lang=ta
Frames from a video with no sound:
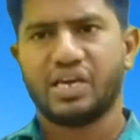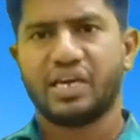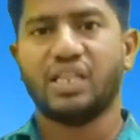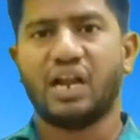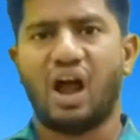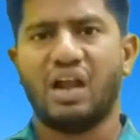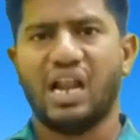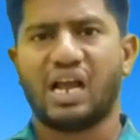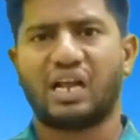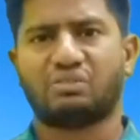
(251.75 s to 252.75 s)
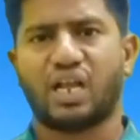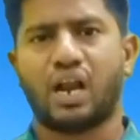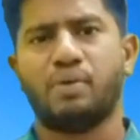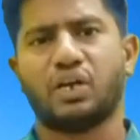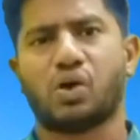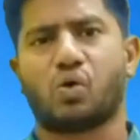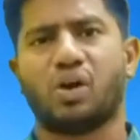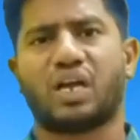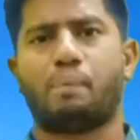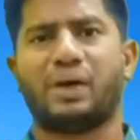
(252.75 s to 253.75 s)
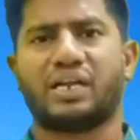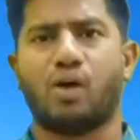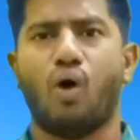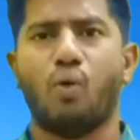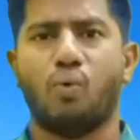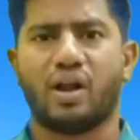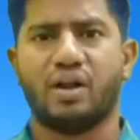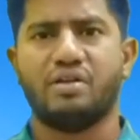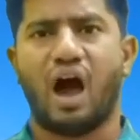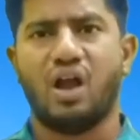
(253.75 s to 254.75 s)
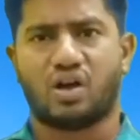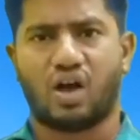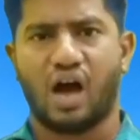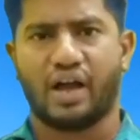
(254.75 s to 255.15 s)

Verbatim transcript: இந்த நாளிலே கத்த நம்மளுக்கு கொடுக்கப்பட்ட ஒவ்வொரு நாளுக்காக